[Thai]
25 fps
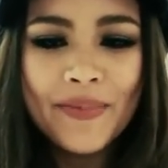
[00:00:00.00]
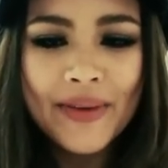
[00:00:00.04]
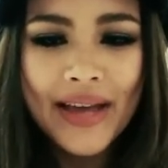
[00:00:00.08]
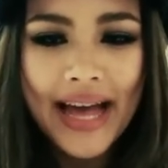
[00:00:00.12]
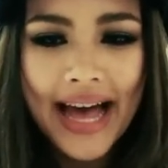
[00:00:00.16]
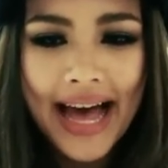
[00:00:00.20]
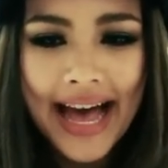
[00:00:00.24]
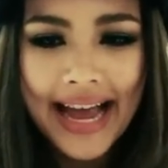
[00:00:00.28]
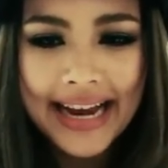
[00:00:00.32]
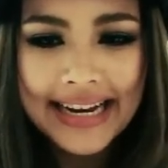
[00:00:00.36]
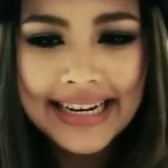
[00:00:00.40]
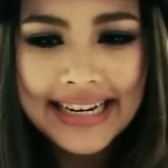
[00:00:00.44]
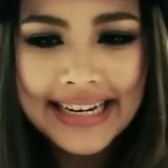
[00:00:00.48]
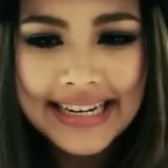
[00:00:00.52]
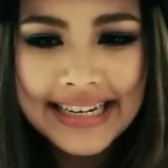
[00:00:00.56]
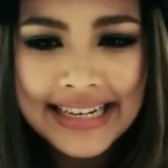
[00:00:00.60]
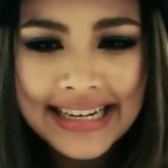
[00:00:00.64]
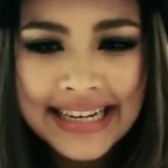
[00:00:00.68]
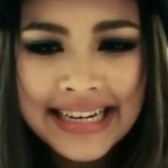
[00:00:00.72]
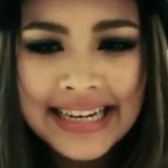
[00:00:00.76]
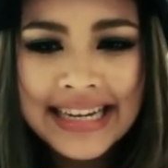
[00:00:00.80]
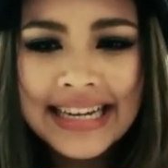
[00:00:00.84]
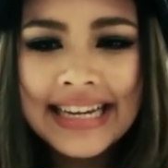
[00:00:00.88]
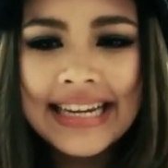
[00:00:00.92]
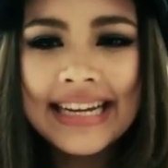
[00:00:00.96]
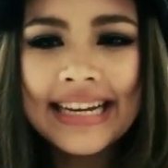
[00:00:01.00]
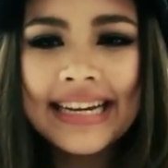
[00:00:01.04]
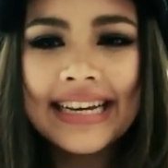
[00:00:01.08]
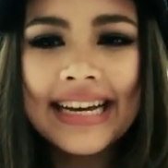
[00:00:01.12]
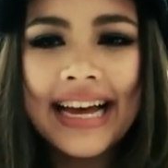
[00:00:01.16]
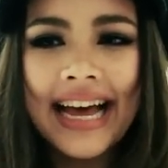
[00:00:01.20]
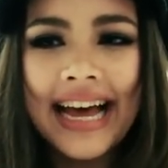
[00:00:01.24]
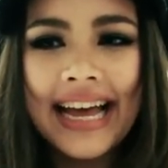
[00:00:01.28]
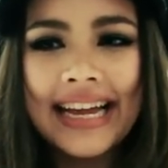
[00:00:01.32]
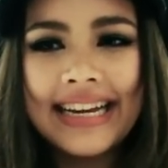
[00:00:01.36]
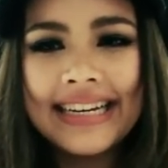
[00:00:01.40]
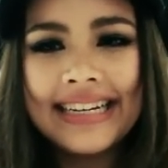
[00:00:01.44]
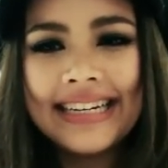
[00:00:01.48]
ขายดีๆ
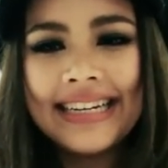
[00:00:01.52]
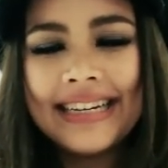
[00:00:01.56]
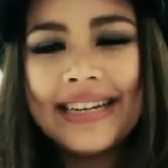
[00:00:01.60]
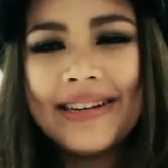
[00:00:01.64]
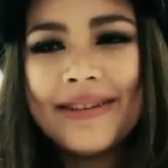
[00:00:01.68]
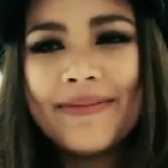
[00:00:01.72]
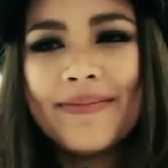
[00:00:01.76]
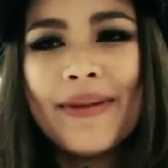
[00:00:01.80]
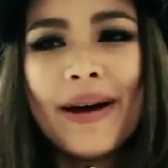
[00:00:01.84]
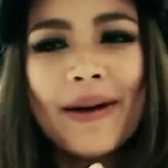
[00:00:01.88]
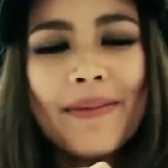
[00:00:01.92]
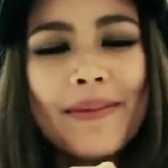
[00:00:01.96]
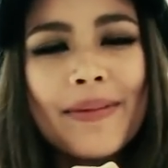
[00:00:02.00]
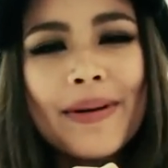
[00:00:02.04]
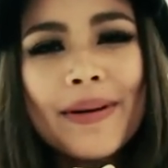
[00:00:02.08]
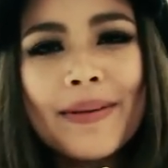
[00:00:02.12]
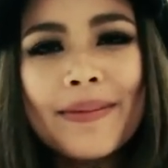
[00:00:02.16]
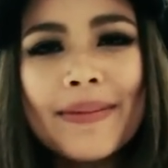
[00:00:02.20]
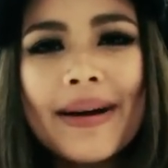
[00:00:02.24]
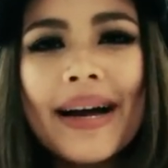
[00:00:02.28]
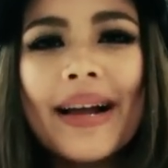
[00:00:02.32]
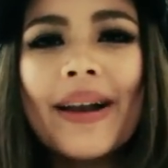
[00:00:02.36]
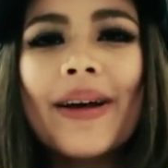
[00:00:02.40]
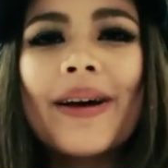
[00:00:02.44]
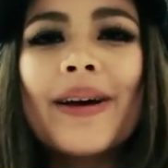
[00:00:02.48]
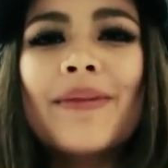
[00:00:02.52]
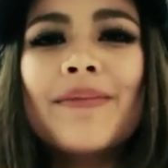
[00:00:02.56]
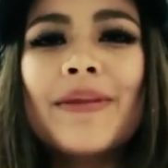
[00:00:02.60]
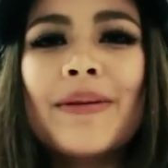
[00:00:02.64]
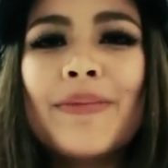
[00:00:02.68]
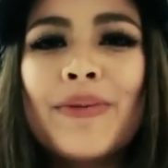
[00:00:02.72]
ขายดีมากๆ แล้วก็มี